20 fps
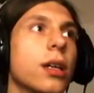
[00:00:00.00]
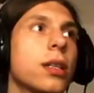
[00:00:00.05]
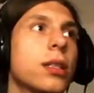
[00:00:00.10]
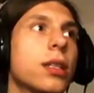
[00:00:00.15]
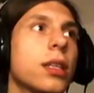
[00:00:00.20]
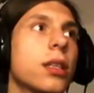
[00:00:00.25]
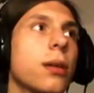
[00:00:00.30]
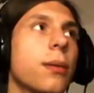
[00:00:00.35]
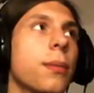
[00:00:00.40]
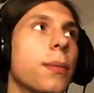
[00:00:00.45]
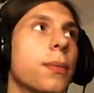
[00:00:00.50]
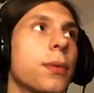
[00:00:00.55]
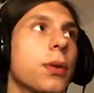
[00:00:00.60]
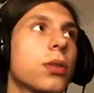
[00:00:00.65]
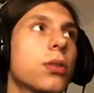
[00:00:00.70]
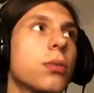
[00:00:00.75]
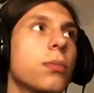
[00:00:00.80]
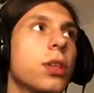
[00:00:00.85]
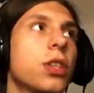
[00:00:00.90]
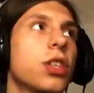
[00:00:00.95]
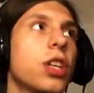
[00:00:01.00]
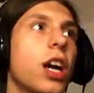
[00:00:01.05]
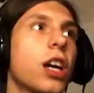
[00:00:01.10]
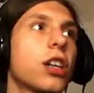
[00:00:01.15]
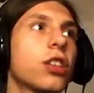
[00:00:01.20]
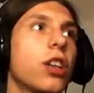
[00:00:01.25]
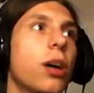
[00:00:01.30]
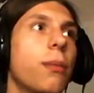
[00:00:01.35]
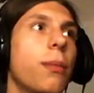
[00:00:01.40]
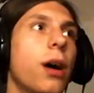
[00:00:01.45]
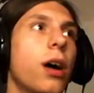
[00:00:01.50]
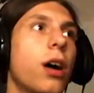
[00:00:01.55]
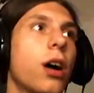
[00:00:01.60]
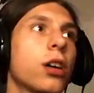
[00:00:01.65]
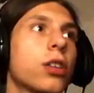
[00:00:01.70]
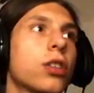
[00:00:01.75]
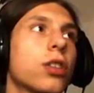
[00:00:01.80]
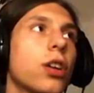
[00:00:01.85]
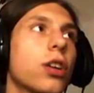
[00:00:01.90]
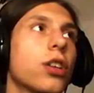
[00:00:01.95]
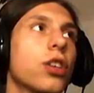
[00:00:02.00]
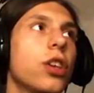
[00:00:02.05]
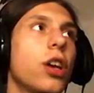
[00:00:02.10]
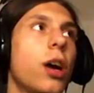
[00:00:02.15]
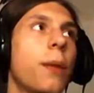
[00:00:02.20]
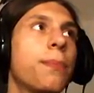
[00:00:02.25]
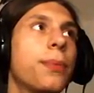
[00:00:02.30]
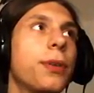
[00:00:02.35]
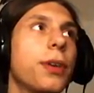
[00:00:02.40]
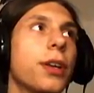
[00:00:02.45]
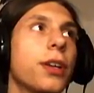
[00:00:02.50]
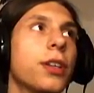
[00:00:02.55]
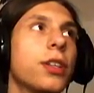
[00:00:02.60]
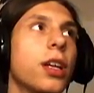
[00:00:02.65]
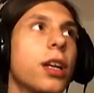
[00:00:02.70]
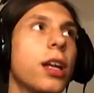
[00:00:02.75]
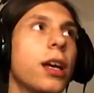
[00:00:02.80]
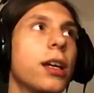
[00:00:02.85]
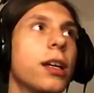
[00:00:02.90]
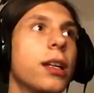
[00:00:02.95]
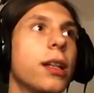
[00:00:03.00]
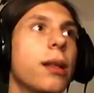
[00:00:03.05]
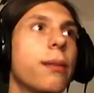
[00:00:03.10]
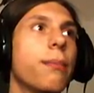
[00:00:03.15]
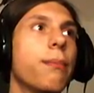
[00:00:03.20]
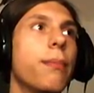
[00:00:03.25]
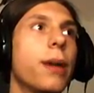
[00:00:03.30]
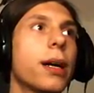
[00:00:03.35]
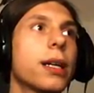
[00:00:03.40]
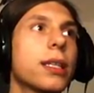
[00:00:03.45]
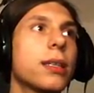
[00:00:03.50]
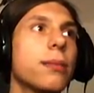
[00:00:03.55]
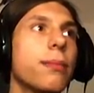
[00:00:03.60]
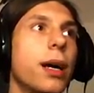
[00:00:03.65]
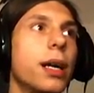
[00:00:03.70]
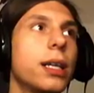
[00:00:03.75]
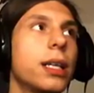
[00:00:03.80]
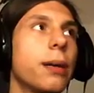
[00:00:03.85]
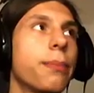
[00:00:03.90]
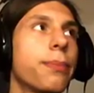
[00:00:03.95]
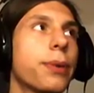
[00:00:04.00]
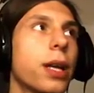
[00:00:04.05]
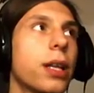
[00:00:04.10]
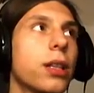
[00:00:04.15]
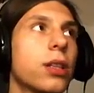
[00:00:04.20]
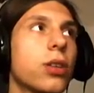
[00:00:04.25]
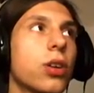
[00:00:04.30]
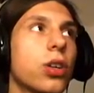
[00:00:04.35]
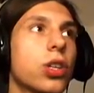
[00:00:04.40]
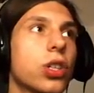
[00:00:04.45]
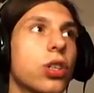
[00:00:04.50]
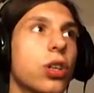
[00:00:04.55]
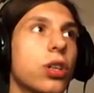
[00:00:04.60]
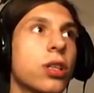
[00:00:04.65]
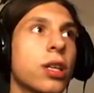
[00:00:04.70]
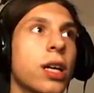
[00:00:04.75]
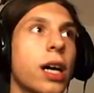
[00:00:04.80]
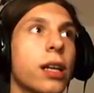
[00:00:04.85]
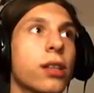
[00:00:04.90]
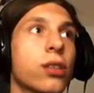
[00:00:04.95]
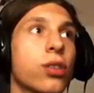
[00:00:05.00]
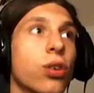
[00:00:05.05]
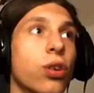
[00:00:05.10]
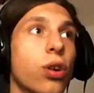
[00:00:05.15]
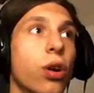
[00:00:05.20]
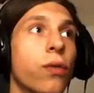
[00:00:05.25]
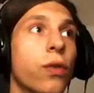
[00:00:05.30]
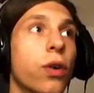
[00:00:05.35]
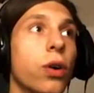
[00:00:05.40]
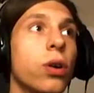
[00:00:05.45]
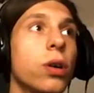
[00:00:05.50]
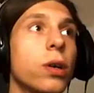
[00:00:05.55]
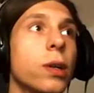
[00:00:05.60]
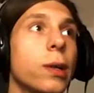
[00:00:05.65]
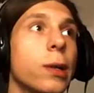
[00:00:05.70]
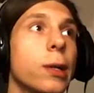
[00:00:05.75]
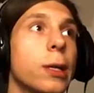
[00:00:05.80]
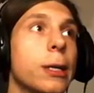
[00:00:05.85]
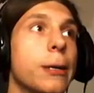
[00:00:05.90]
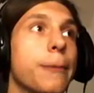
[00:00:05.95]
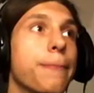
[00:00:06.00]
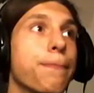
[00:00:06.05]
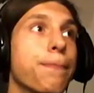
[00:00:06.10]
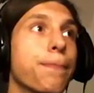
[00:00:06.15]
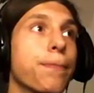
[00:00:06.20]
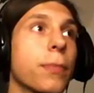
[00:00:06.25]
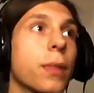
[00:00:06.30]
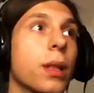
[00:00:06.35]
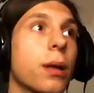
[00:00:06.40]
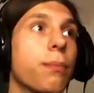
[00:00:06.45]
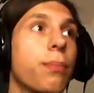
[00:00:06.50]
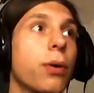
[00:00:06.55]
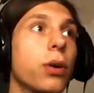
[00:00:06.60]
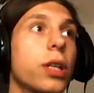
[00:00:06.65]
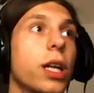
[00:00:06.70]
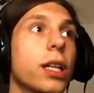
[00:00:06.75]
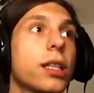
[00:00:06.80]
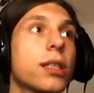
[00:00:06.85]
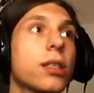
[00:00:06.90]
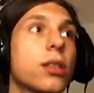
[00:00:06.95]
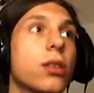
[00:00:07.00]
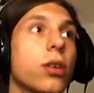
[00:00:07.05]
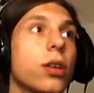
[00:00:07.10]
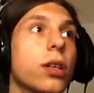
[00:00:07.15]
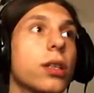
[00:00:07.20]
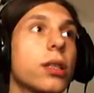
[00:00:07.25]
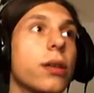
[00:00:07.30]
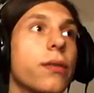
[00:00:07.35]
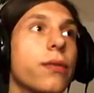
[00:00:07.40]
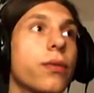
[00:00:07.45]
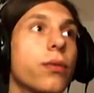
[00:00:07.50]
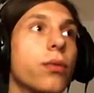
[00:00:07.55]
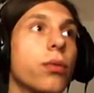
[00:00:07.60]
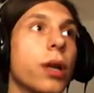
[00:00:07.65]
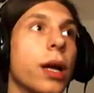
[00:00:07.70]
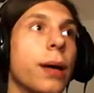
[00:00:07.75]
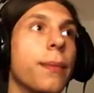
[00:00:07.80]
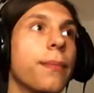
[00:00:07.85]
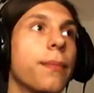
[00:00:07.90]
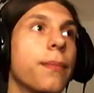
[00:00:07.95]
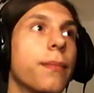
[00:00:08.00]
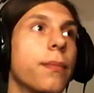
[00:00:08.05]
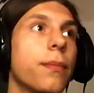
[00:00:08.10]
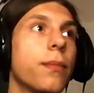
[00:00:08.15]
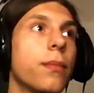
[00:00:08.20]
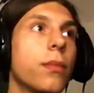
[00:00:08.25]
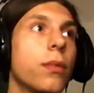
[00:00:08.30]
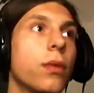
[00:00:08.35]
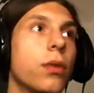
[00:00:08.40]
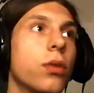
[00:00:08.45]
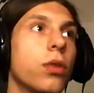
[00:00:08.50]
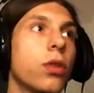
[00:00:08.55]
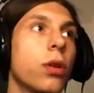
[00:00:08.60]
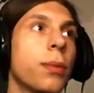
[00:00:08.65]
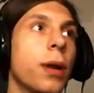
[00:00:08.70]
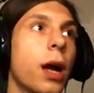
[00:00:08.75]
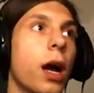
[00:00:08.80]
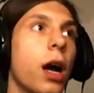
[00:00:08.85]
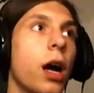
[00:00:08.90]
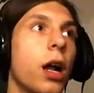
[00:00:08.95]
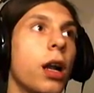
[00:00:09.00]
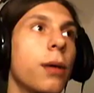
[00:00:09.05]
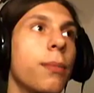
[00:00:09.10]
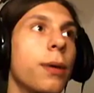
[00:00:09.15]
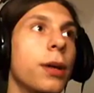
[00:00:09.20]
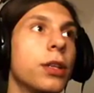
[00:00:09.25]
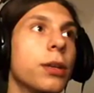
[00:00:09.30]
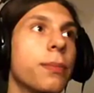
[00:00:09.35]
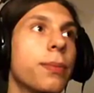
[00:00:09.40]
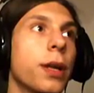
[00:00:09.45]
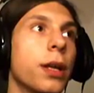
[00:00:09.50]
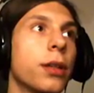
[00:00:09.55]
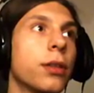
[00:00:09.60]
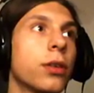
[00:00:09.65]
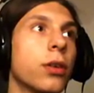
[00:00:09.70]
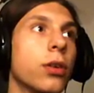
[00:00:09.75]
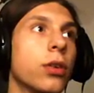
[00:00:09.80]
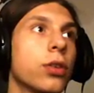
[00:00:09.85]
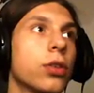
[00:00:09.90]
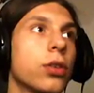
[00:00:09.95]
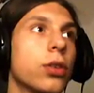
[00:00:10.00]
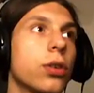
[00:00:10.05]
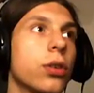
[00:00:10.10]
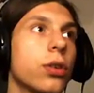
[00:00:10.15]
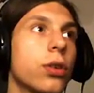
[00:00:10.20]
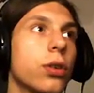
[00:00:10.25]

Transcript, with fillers: Chcę sobie po prostu mieć jak na no maksa, ja pierdzielę. Maksymalna prędkość to jest hardkorowo. Mm, ponad 100 jestem w górę. Dobra, ale będzie prędkość.